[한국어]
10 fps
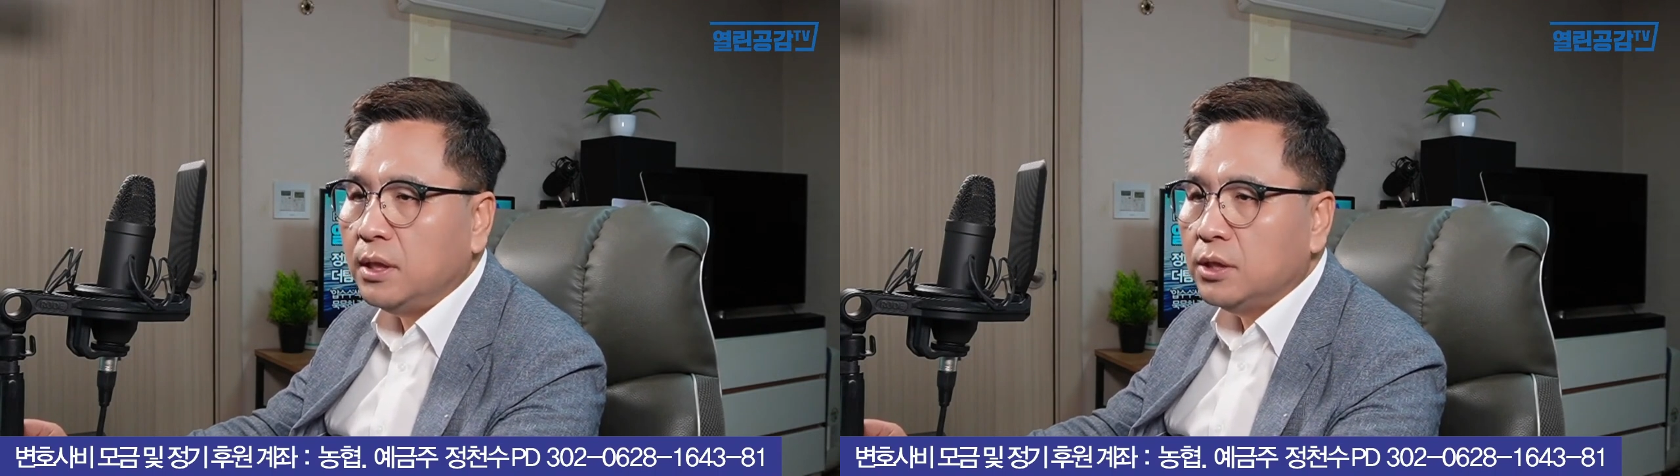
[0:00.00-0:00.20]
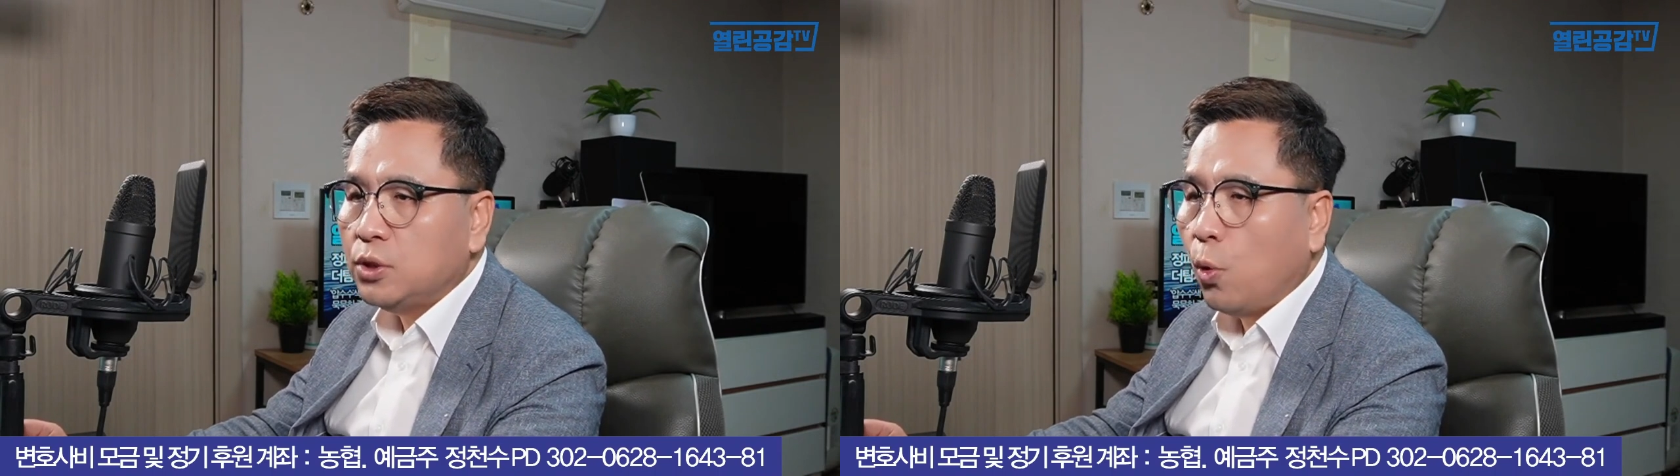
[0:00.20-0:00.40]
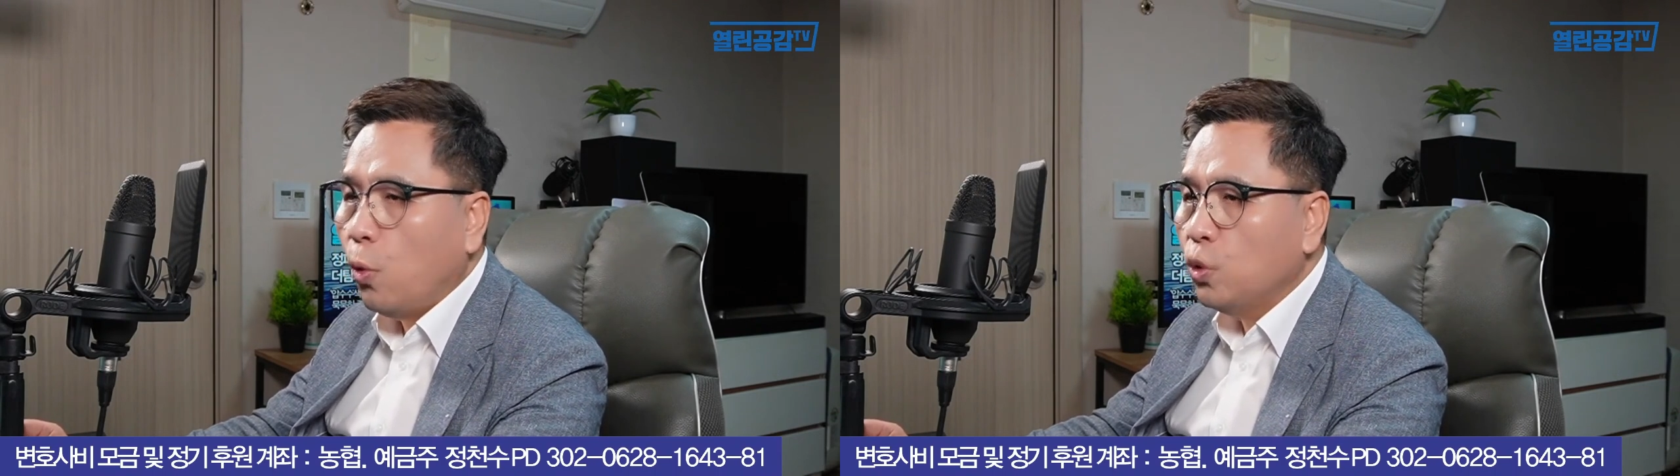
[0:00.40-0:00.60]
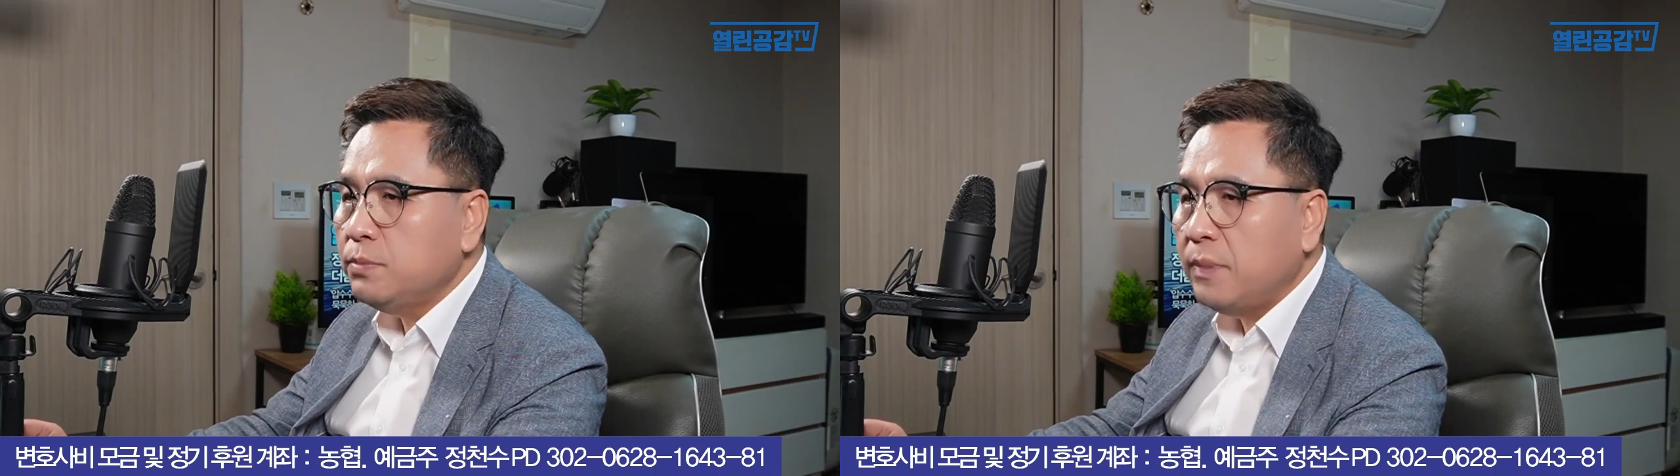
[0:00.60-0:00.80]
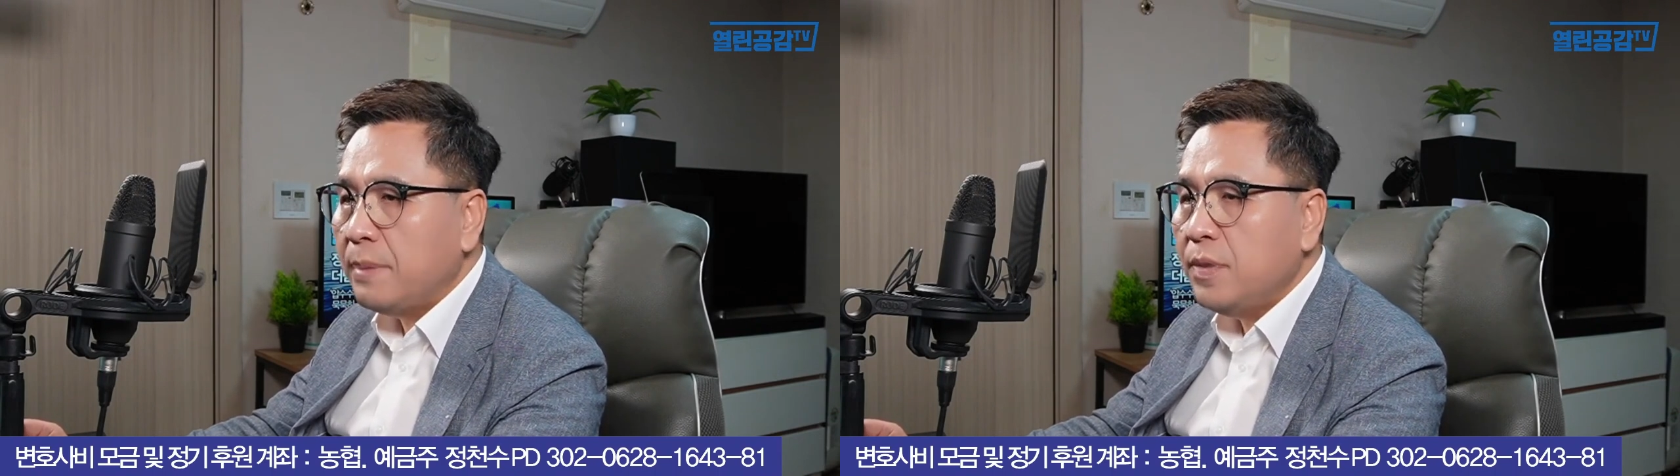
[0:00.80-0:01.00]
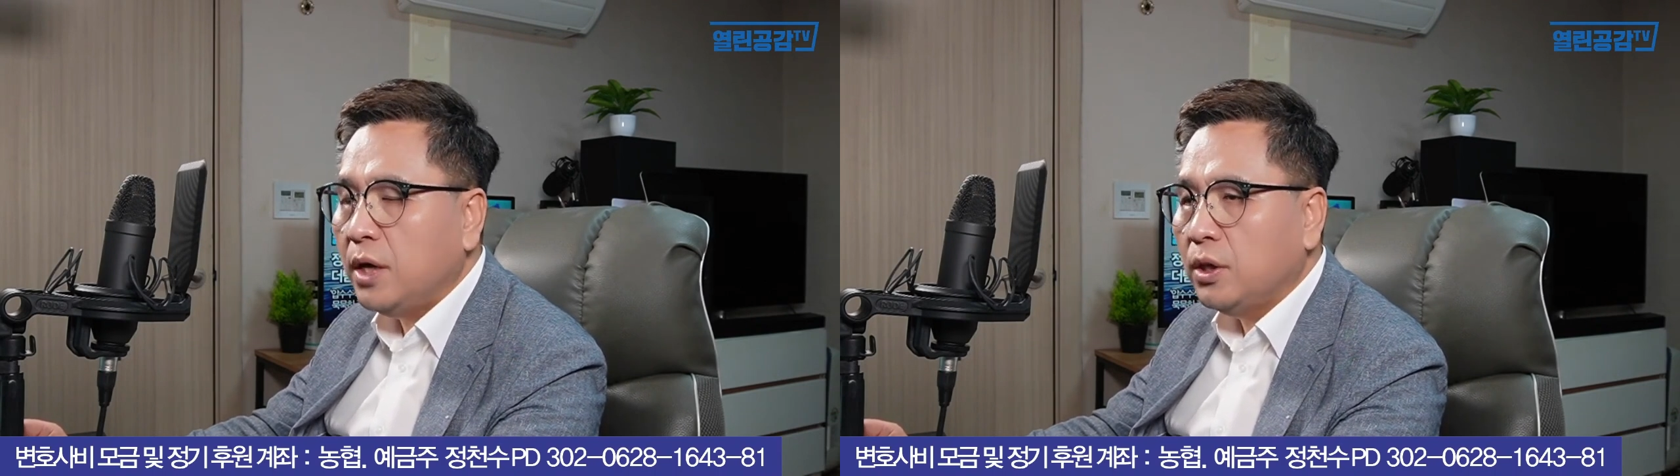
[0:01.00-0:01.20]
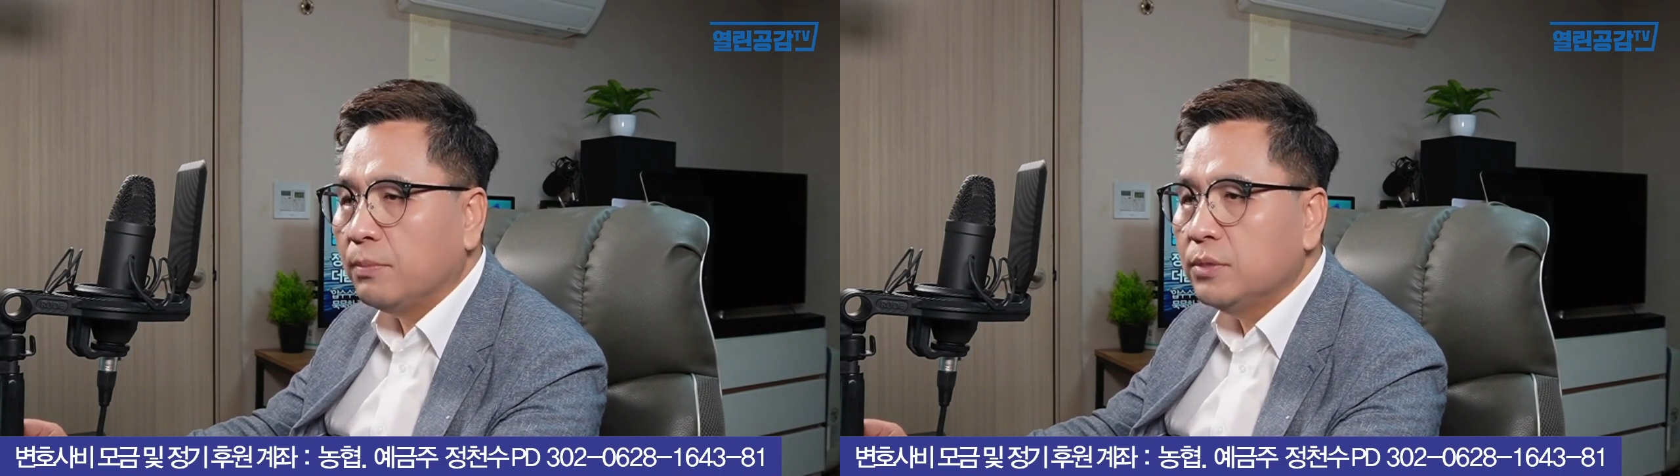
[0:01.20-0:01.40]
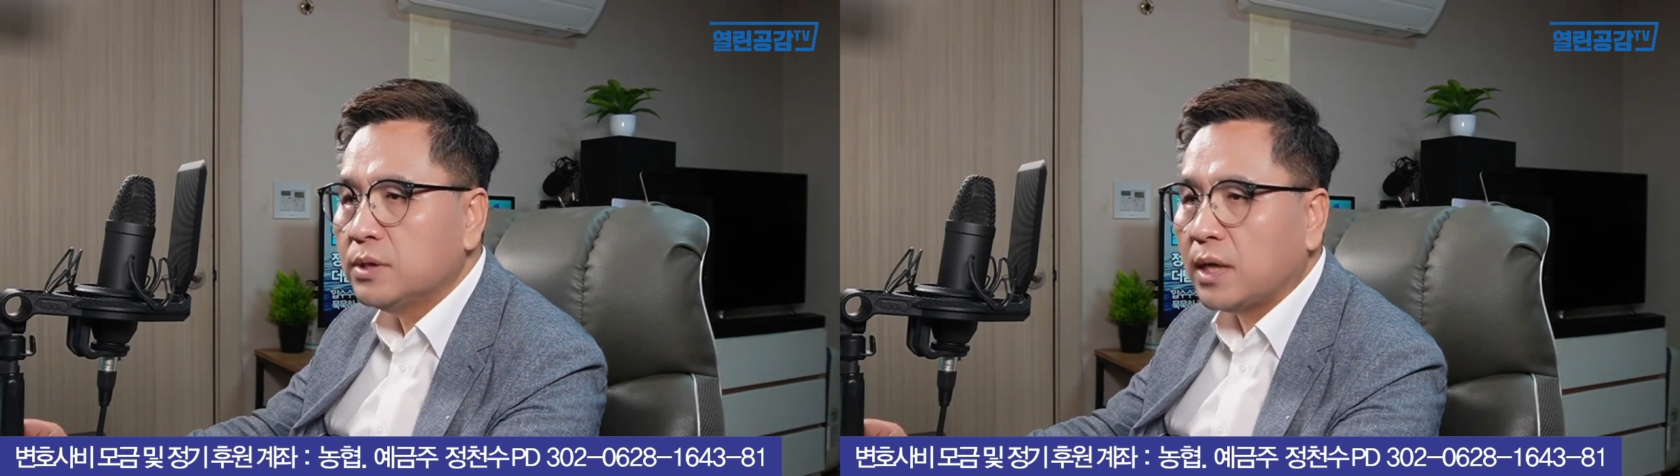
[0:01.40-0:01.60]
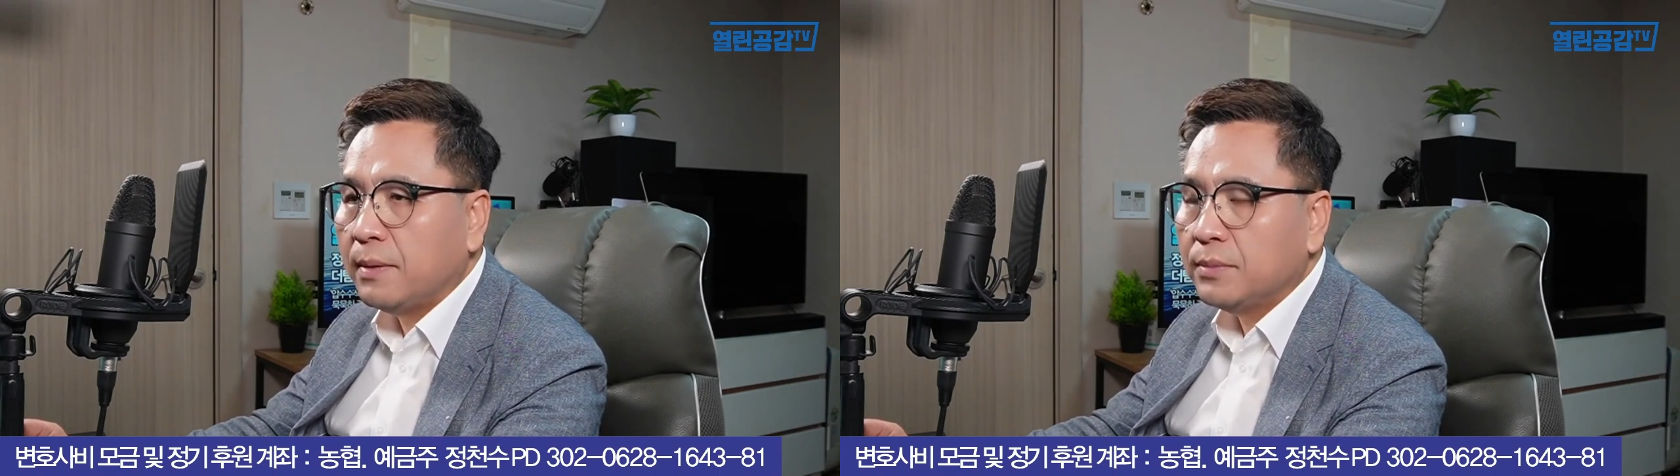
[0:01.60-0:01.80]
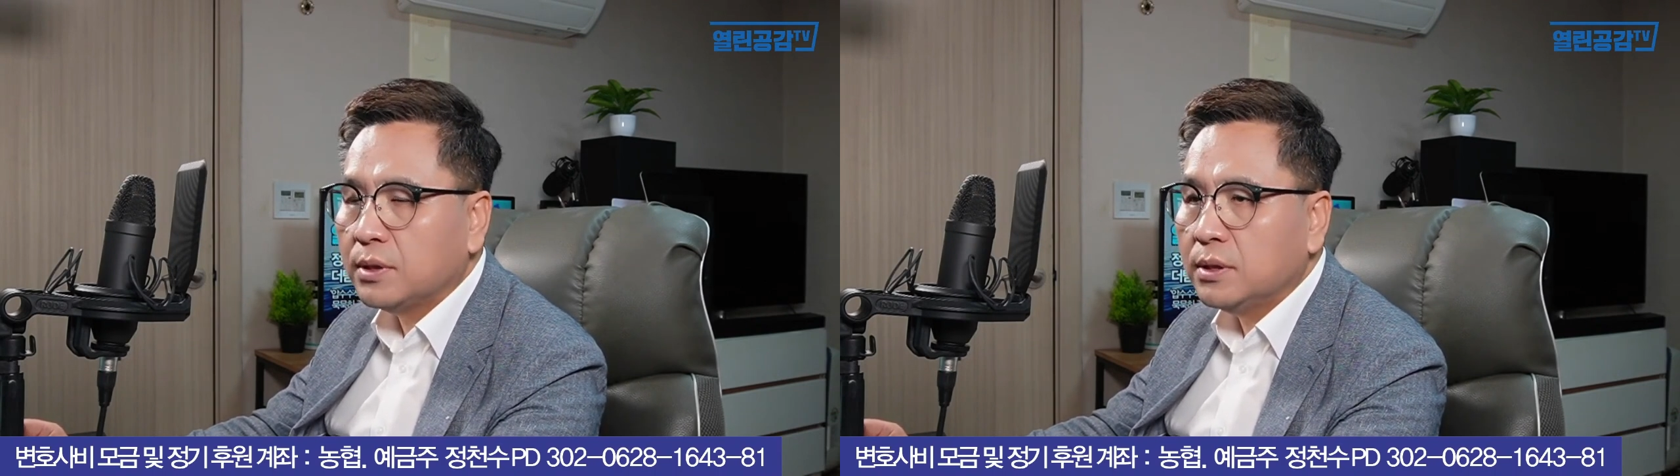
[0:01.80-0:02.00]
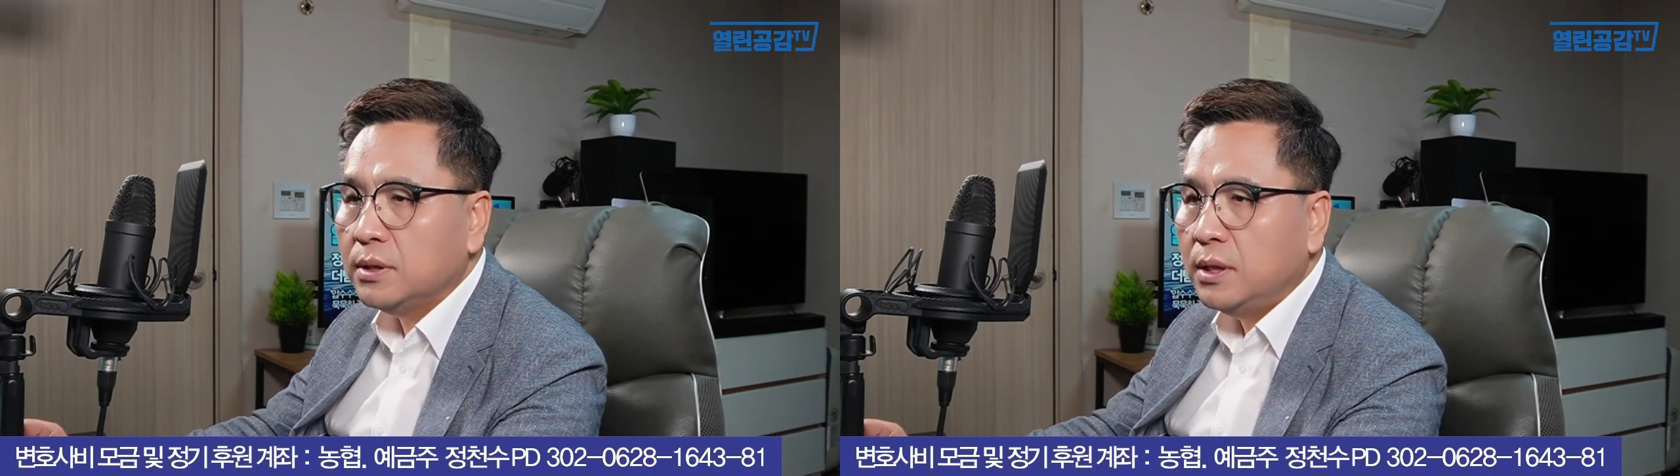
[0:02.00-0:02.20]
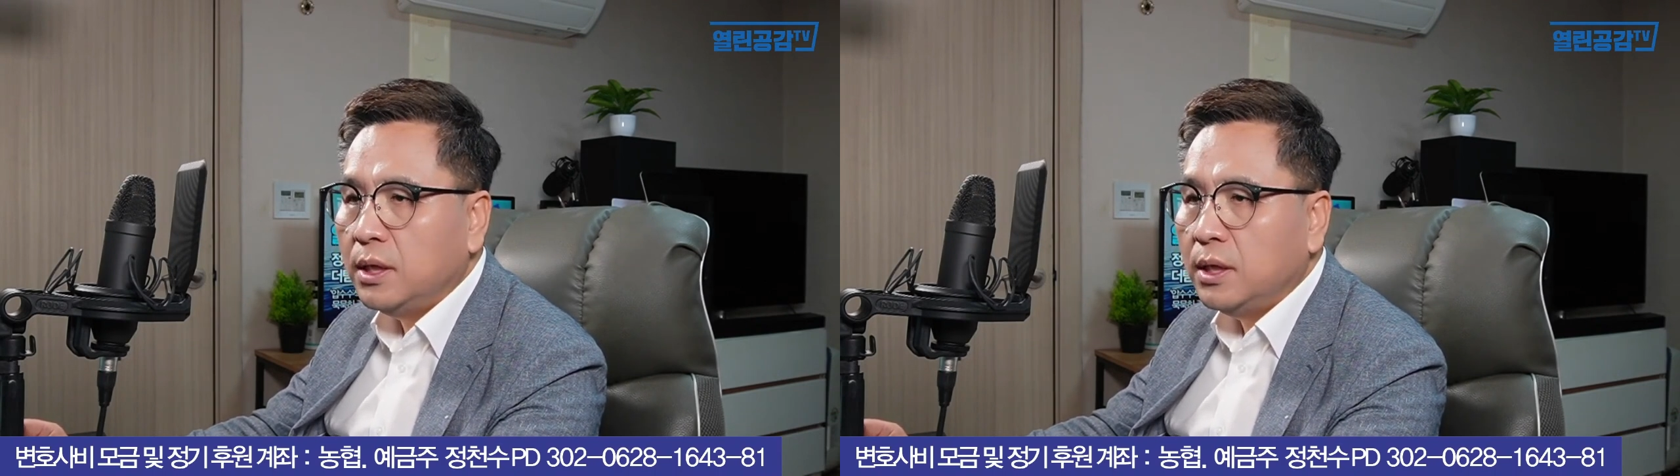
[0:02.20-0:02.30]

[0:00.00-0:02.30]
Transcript: 저 50만 명이 넘는 사람들은